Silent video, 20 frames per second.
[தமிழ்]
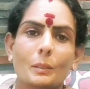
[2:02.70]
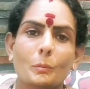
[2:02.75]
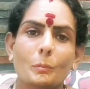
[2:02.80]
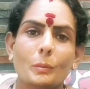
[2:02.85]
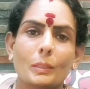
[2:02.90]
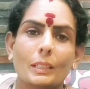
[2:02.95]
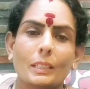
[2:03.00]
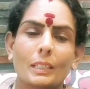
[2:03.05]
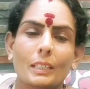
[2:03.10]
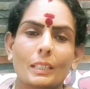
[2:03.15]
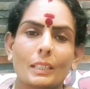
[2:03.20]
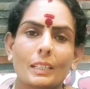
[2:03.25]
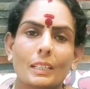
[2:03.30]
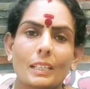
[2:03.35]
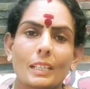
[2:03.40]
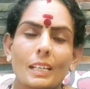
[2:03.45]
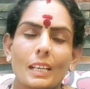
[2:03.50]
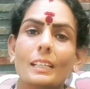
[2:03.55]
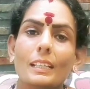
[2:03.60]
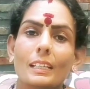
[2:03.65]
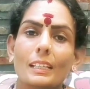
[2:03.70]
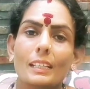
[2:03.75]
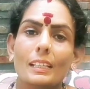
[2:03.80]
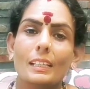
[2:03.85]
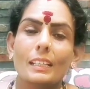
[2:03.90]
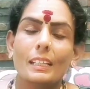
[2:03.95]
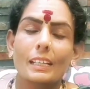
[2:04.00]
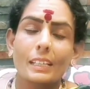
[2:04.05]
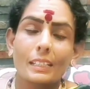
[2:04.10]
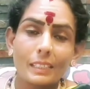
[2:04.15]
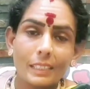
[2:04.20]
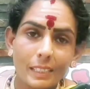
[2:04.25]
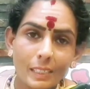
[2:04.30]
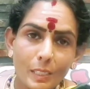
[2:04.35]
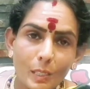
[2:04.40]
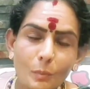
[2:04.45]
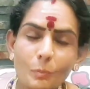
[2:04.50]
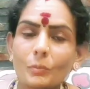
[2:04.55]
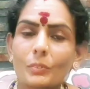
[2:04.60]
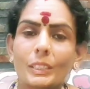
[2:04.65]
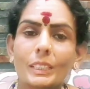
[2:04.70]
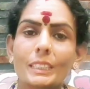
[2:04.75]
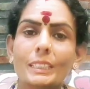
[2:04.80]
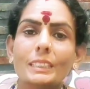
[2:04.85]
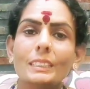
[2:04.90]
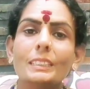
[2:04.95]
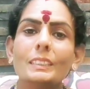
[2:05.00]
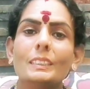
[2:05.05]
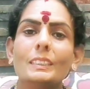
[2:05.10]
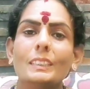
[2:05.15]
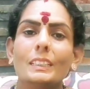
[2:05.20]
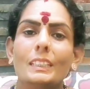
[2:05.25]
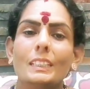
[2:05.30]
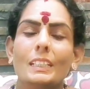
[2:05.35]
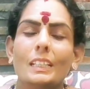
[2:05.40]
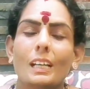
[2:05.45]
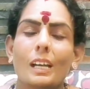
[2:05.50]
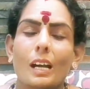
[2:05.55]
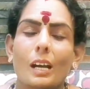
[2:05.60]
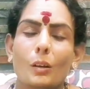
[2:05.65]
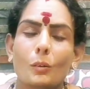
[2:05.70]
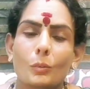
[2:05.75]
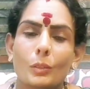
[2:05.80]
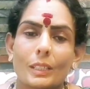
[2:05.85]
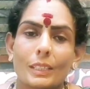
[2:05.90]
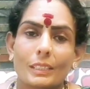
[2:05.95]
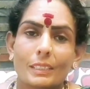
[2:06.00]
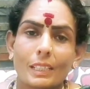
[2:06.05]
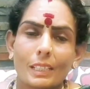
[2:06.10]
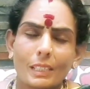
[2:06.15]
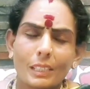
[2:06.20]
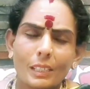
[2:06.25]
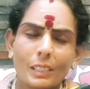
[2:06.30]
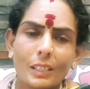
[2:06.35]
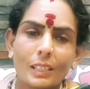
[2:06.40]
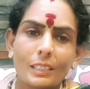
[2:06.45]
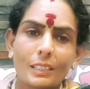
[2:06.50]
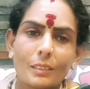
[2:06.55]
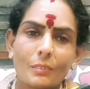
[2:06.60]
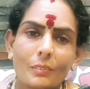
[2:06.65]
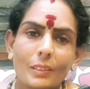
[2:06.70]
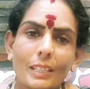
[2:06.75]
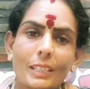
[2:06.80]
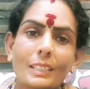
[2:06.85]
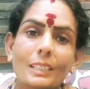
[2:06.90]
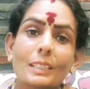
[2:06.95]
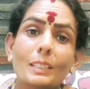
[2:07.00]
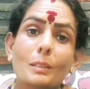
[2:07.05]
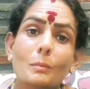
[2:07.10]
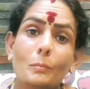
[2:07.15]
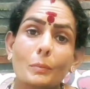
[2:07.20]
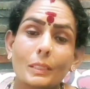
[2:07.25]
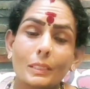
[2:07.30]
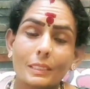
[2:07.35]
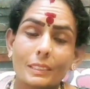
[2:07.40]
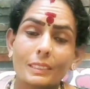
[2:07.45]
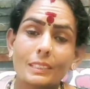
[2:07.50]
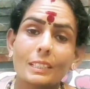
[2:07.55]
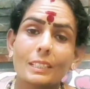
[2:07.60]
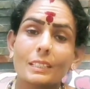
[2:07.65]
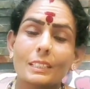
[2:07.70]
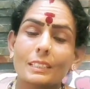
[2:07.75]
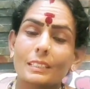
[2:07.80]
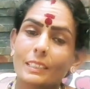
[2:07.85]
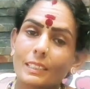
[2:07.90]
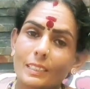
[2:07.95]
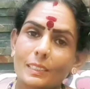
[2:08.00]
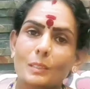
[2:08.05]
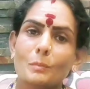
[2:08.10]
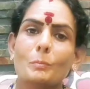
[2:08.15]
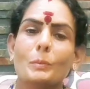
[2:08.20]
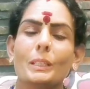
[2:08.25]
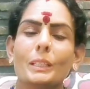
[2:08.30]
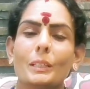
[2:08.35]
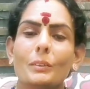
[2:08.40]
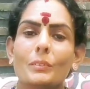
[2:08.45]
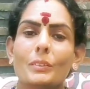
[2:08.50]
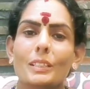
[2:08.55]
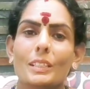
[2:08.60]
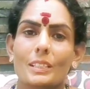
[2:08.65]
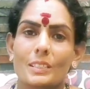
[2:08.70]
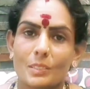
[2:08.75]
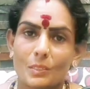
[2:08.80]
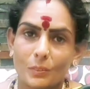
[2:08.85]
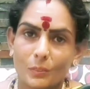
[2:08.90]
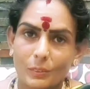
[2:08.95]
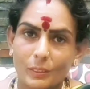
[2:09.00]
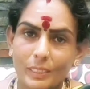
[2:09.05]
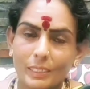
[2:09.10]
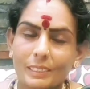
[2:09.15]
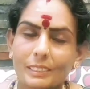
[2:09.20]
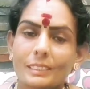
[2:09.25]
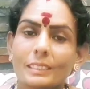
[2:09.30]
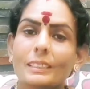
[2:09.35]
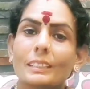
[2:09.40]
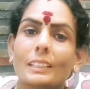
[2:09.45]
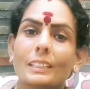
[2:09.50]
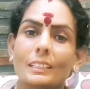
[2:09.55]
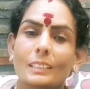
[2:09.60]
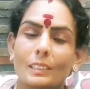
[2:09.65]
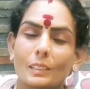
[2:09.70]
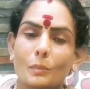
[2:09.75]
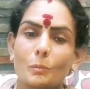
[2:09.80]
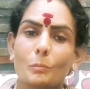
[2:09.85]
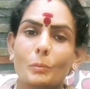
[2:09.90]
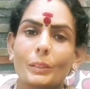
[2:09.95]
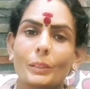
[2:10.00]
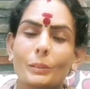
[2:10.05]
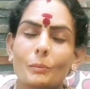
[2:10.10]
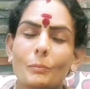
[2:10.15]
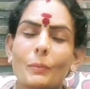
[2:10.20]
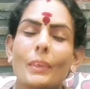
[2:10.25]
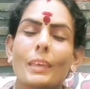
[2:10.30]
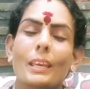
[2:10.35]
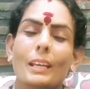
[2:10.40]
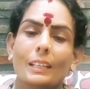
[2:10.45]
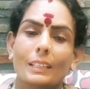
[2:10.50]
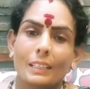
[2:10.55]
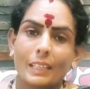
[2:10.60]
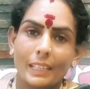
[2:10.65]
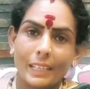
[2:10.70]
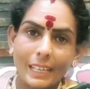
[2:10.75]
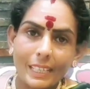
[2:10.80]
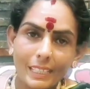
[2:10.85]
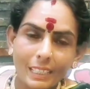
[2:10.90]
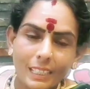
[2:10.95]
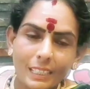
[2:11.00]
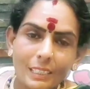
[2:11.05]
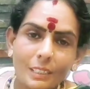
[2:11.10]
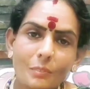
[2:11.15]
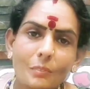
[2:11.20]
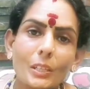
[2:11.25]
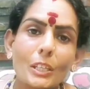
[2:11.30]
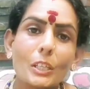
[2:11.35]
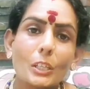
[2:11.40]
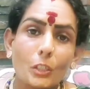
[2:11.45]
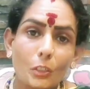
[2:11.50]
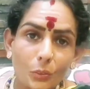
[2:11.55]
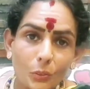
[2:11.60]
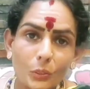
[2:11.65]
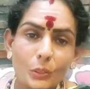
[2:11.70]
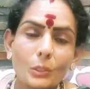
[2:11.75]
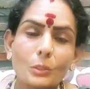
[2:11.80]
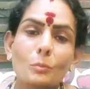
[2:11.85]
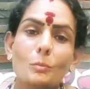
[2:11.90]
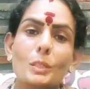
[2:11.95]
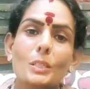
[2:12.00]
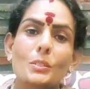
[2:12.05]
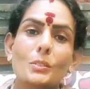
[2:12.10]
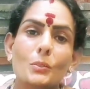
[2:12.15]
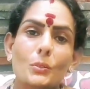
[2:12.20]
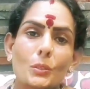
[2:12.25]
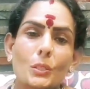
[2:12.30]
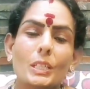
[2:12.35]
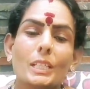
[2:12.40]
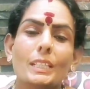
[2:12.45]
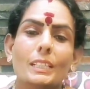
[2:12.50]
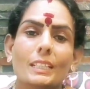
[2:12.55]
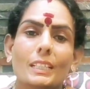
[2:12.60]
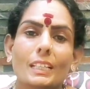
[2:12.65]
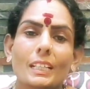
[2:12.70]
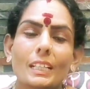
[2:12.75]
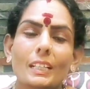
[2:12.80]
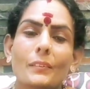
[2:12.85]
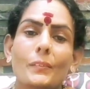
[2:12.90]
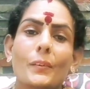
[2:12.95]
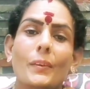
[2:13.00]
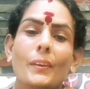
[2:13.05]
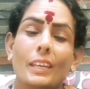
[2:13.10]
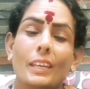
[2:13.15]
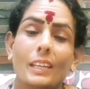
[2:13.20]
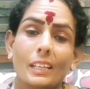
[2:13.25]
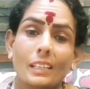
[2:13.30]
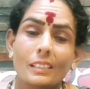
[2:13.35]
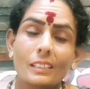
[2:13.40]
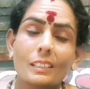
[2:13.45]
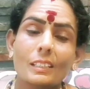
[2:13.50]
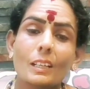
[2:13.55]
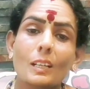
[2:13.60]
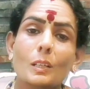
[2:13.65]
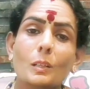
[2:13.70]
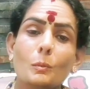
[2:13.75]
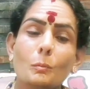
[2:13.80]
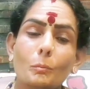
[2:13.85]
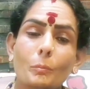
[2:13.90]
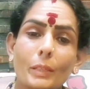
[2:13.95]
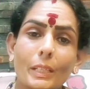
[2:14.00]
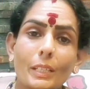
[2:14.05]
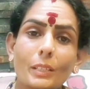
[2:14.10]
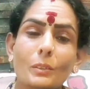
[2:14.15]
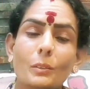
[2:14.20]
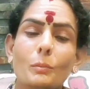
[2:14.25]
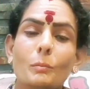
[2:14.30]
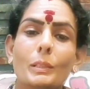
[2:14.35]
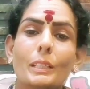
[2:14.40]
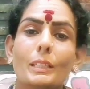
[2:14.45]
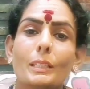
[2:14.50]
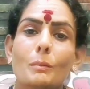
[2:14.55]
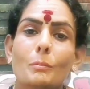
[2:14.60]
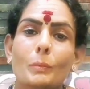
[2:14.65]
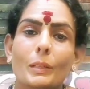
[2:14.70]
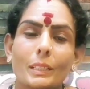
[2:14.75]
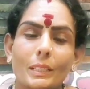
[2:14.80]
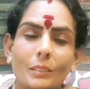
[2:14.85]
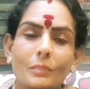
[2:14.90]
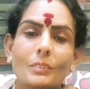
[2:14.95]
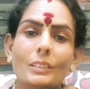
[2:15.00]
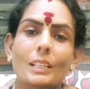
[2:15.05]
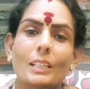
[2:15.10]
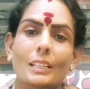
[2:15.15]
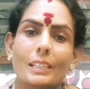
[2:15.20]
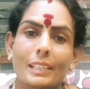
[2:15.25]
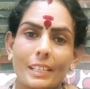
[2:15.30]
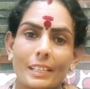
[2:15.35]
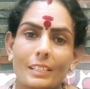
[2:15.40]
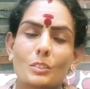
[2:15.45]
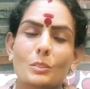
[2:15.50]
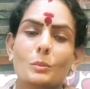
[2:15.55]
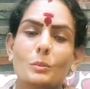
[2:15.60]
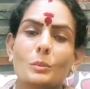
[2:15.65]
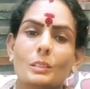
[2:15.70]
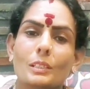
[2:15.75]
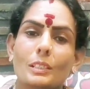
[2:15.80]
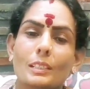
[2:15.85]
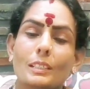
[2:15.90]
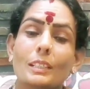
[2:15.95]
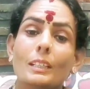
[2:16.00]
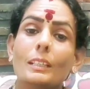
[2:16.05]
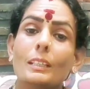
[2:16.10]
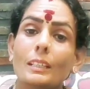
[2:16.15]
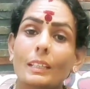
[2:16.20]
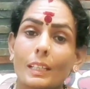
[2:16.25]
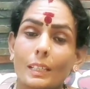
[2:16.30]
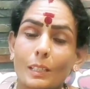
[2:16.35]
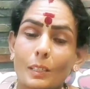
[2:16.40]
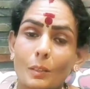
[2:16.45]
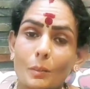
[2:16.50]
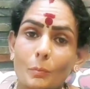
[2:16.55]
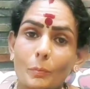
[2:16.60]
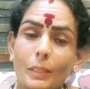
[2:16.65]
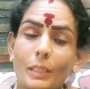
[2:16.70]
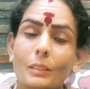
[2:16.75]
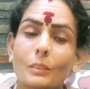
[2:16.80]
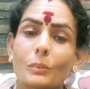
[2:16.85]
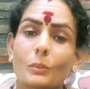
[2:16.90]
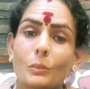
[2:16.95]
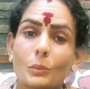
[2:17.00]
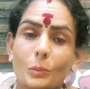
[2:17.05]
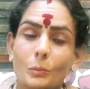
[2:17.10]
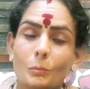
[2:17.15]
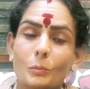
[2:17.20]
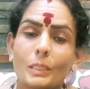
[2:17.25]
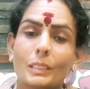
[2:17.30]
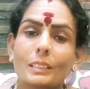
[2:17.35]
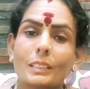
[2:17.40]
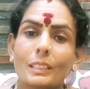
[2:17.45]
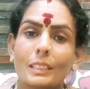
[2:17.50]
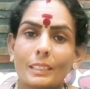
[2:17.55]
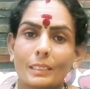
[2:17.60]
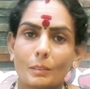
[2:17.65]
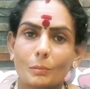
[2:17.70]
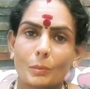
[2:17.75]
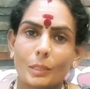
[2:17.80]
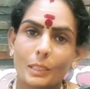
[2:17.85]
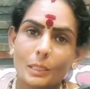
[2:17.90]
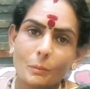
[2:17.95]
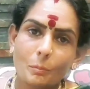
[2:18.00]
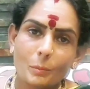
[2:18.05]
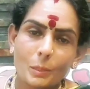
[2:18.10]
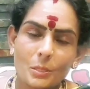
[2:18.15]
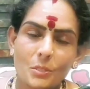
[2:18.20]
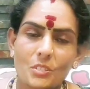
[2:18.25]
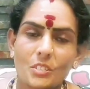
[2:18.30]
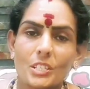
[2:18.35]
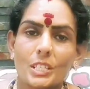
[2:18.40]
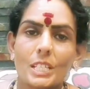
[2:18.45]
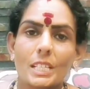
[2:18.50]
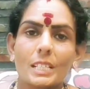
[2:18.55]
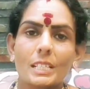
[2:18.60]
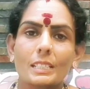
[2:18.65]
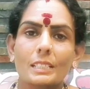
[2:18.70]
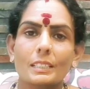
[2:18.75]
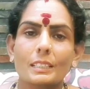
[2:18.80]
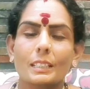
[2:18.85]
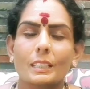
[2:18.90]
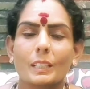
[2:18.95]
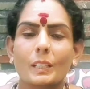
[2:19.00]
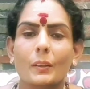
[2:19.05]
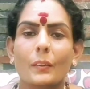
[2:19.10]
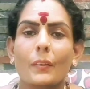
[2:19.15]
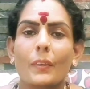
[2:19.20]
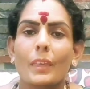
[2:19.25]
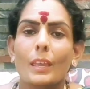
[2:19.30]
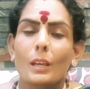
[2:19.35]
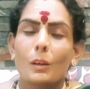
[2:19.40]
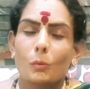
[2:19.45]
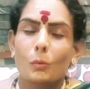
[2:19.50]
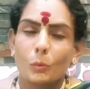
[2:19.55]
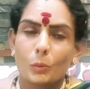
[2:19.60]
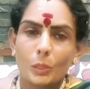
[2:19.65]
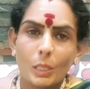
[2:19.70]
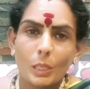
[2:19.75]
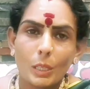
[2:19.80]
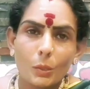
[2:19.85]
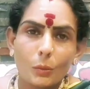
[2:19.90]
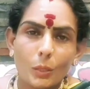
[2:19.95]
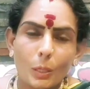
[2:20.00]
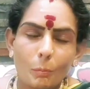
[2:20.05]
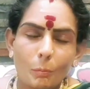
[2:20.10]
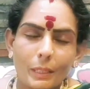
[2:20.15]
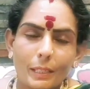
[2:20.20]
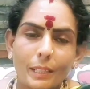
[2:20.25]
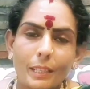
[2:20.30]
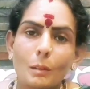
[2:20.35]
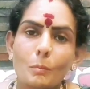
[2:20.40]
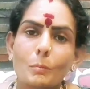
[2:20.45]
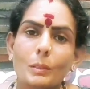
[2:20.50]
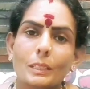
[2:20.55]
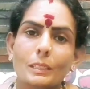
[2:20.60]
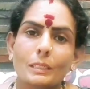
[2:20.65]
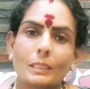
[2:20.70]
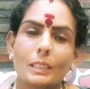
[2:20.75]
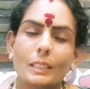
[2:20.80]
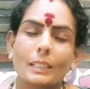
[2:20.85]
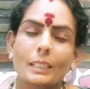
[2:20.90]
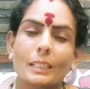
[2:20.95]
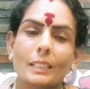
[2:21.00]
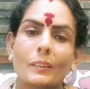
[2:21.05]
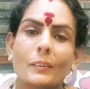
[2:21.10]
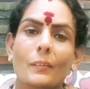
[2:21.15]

இருப்பாங்க என்னிடம் வந்து அவங்க நிறைய அந்த வேற என்ன படுறதால தான் இந்த பதிவு நான் சொல்லிட்டு இருக்கேன் திரும்பியும் நான் ஏற்கனவே யூடியூப்பில் சொல்லியிருக்கேன் இருந்தாலும் மீண்டும் இந்த பதிவு நான் ஏன் சொல்கிறேன்னா நிறைய பேர் குடும்பத்தில் இந்த மாதிரி பிரச்சனைகள் இருக்குது ஒன்று அவங்க படிக்க மாட்டாங்க